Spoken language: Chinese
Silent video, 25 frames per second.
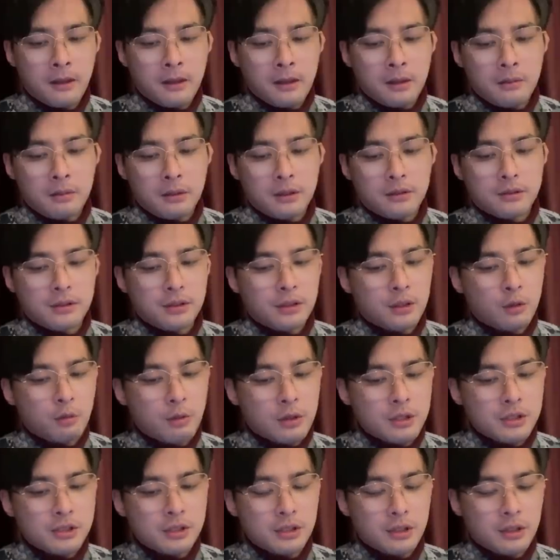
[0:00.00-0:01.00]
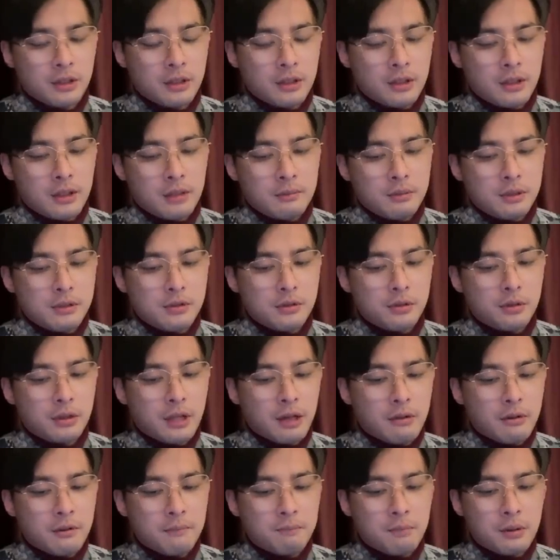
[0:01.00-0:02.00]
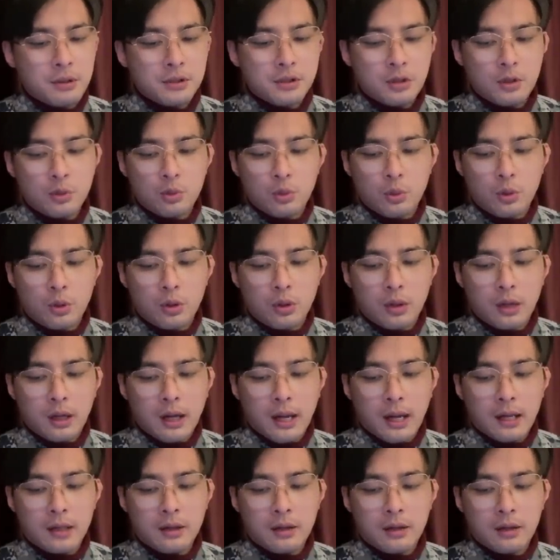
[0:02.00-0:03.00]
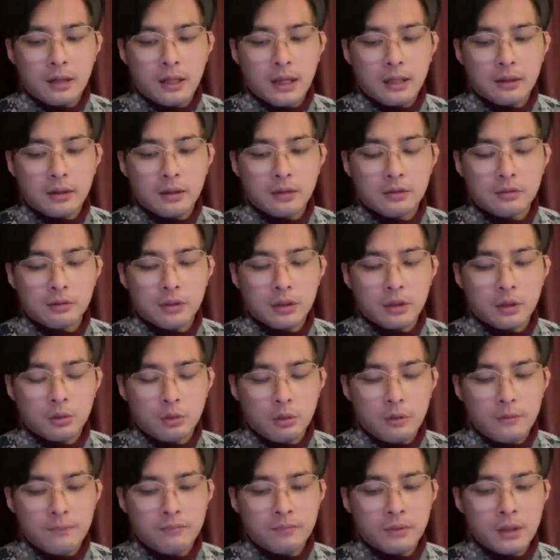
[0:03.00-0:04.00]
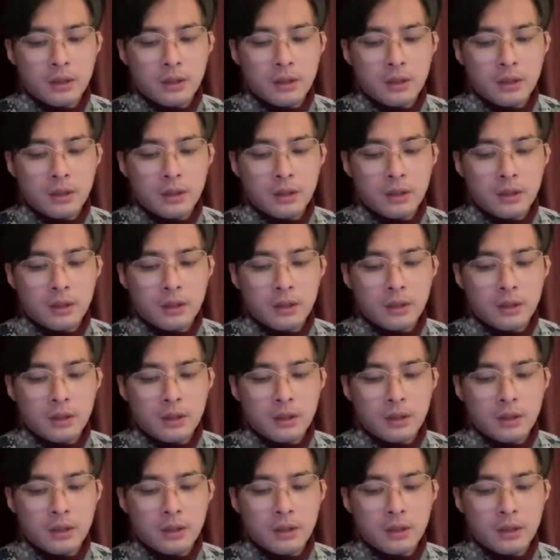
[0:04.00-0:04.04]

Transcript: 彼此之间的关系比起与台湾邦交国还要来得重要的多。